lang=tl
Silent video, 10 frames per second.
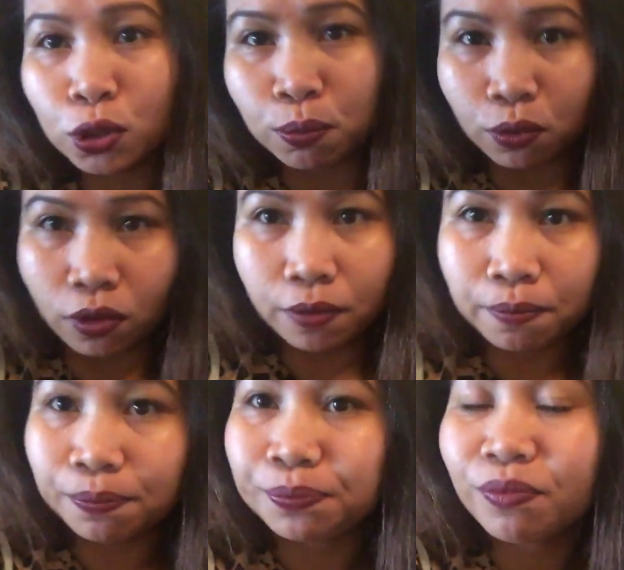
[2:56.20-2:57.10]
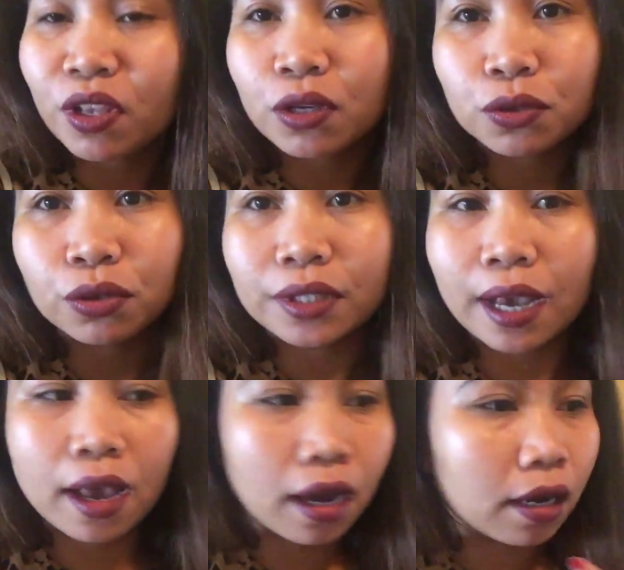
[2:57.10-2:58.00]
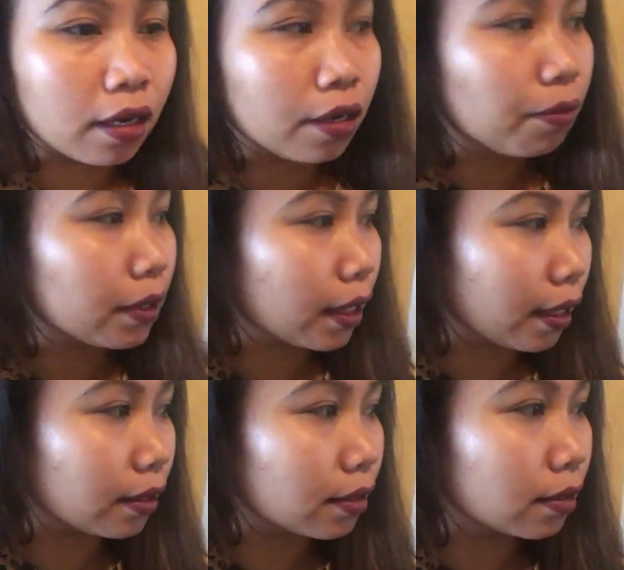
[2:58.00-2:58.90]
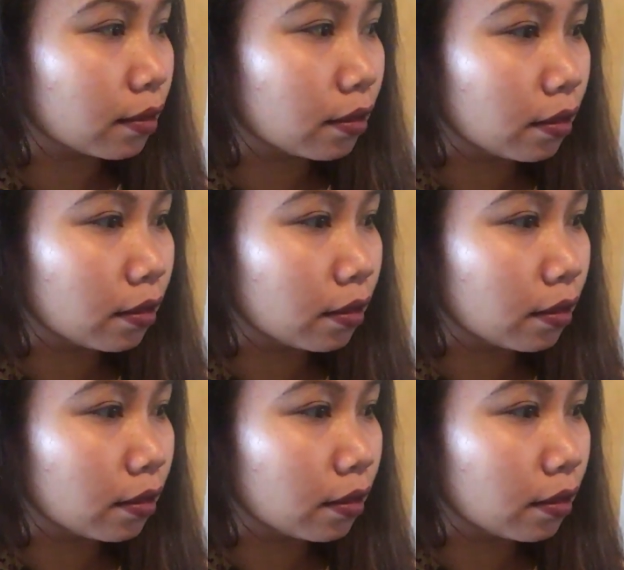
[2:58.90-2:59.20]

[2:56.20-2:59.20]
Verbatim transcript: useful So yeah, uh, what else?